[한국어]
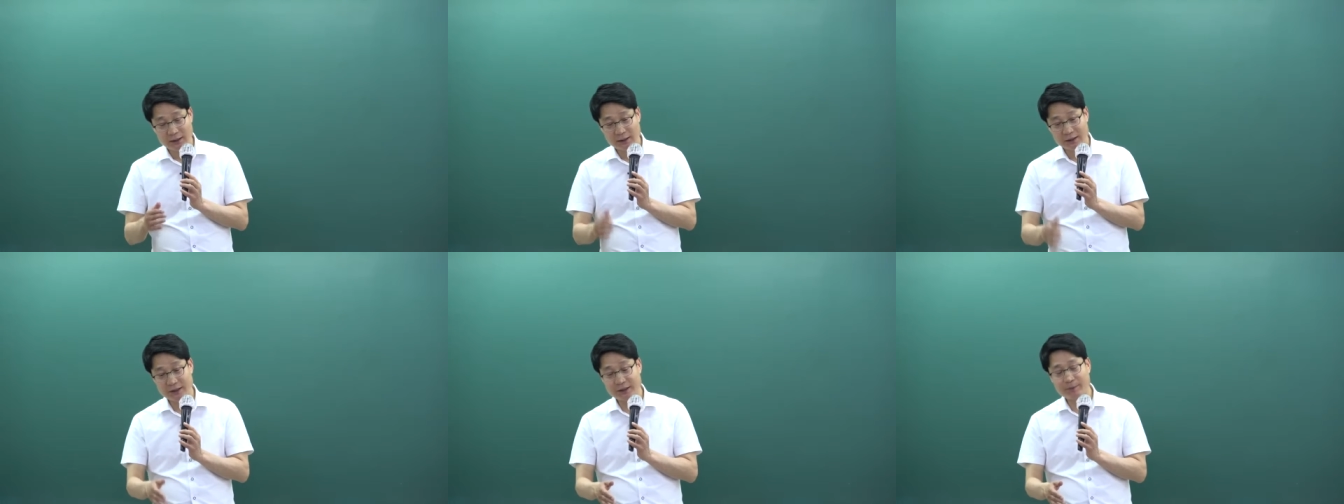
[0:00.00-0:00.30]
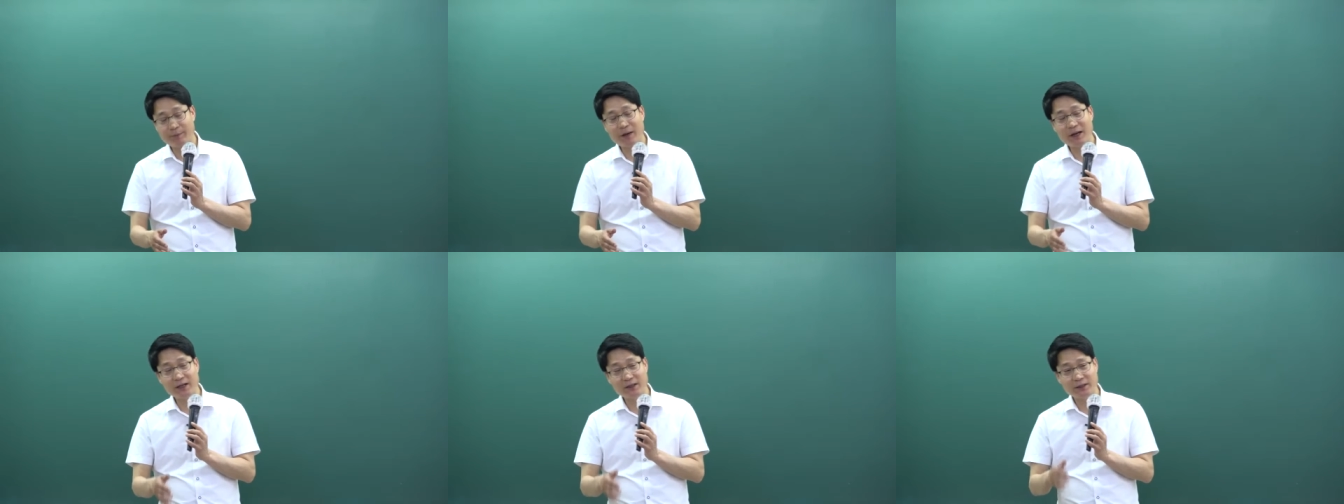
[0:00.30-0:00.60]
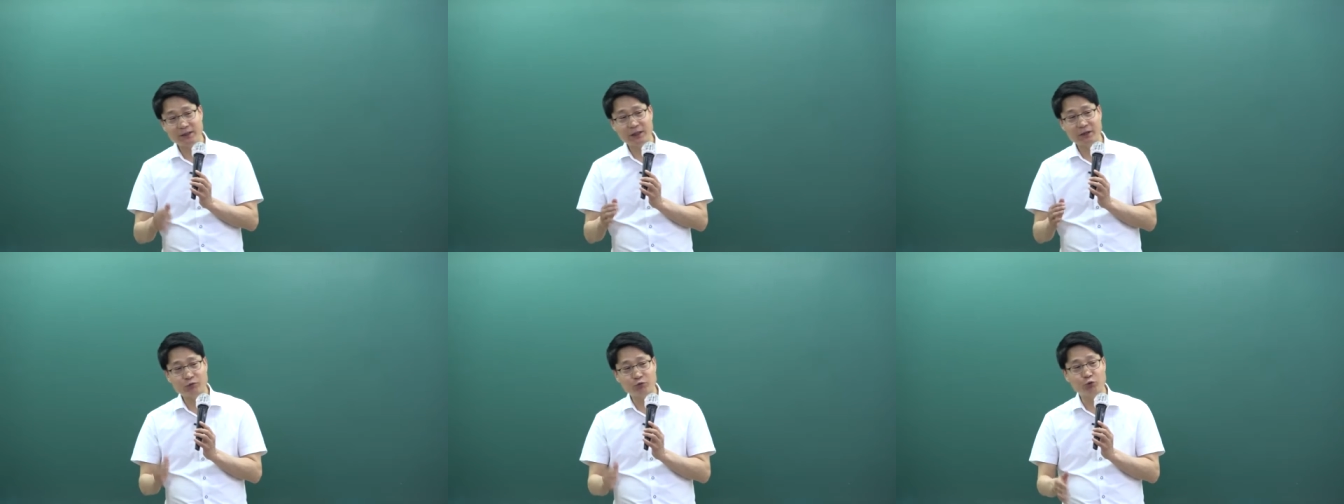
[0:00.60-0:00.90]

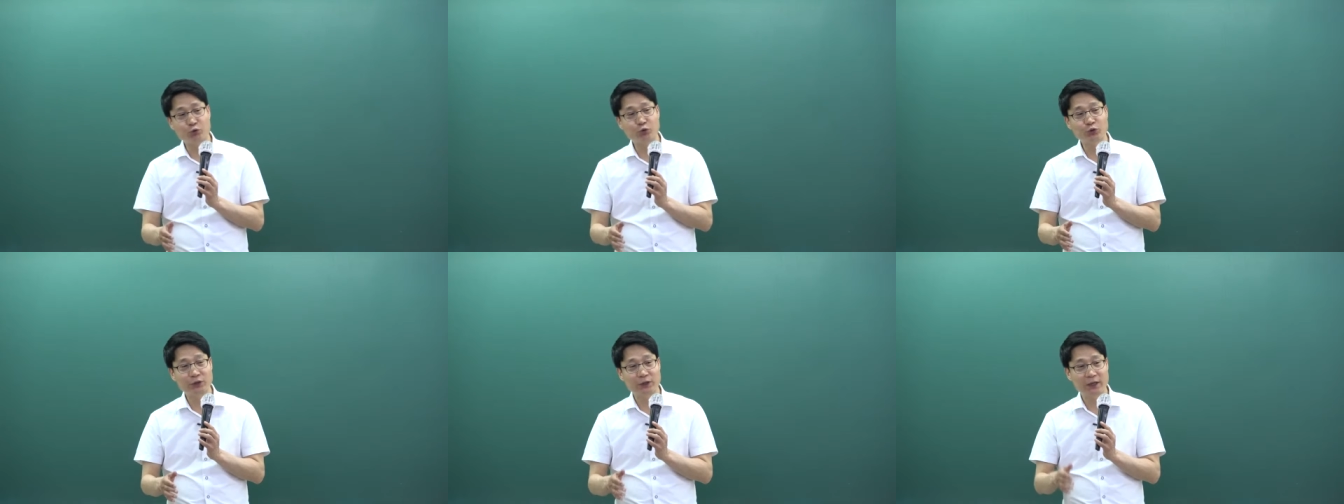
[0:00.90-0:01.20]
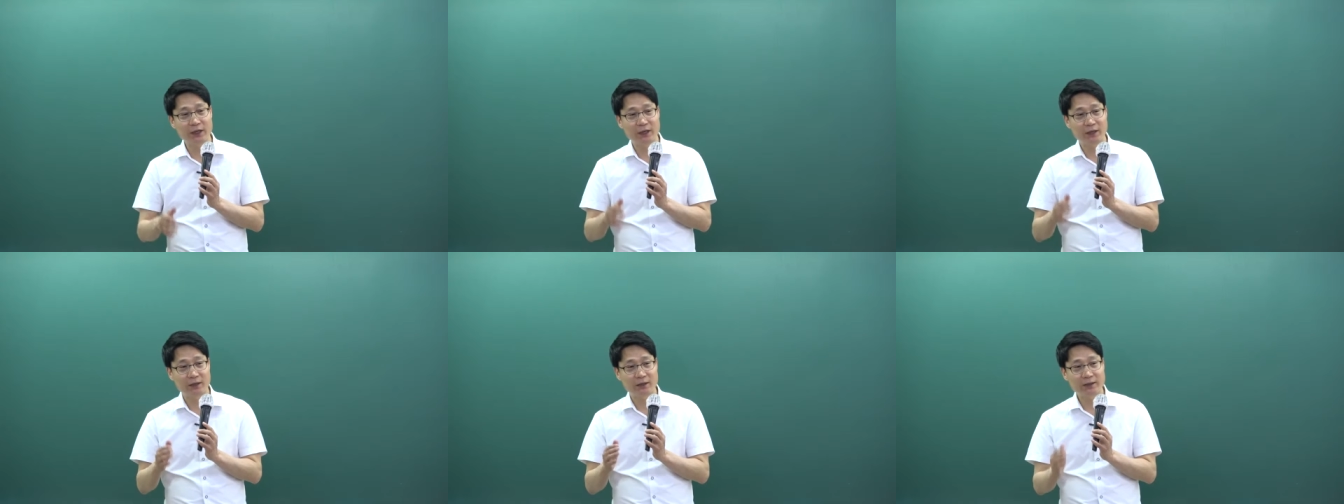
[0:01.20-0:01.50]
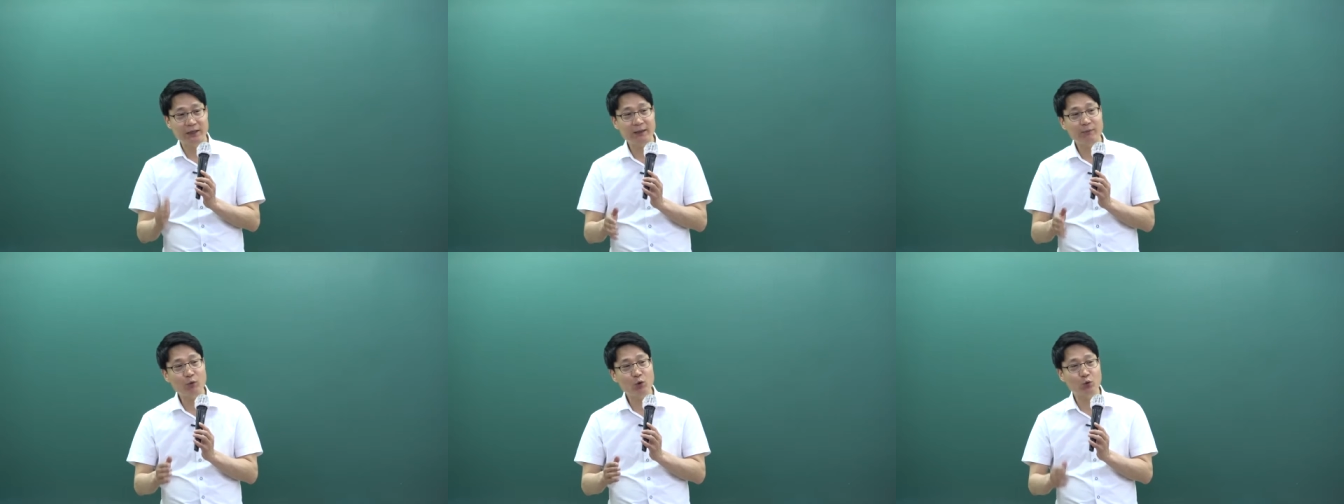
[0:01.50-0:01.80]
지방세, 국세,
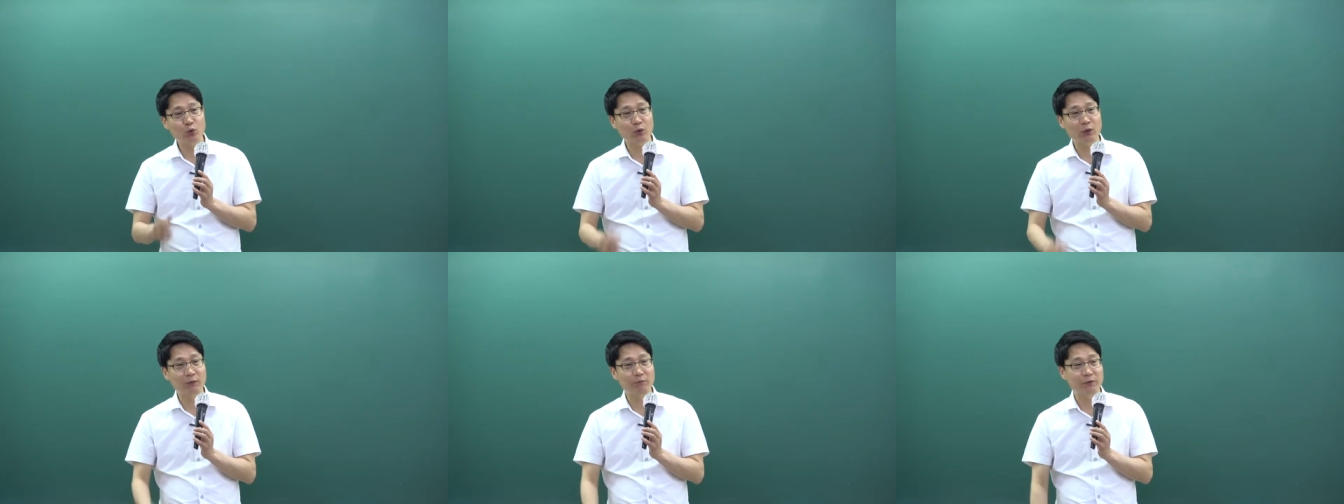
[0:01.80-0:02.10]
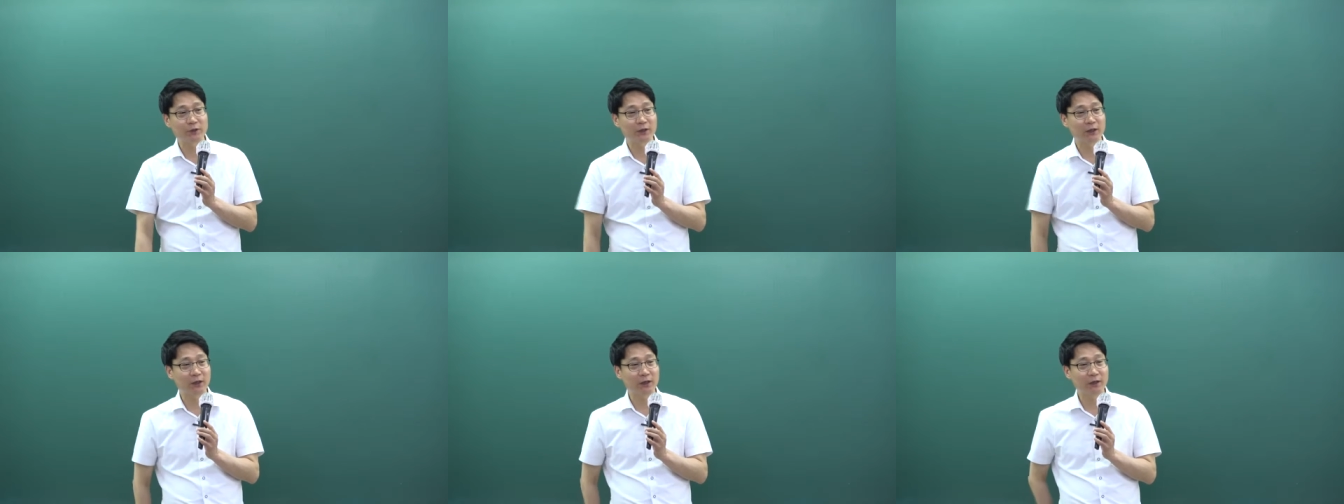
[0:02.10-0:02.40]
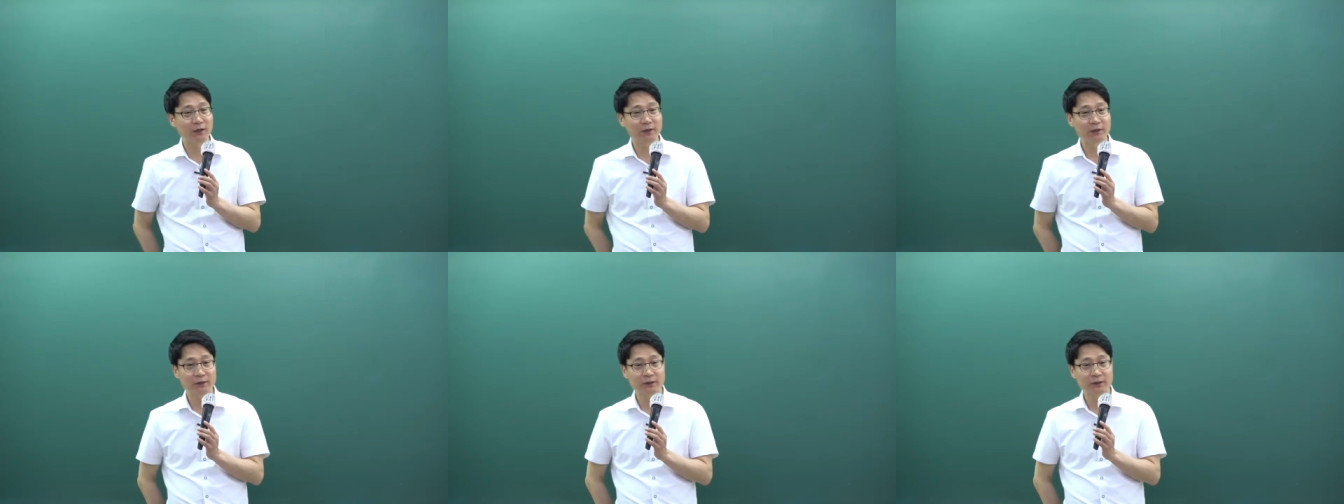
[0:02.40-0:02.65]
세목으로 합니다.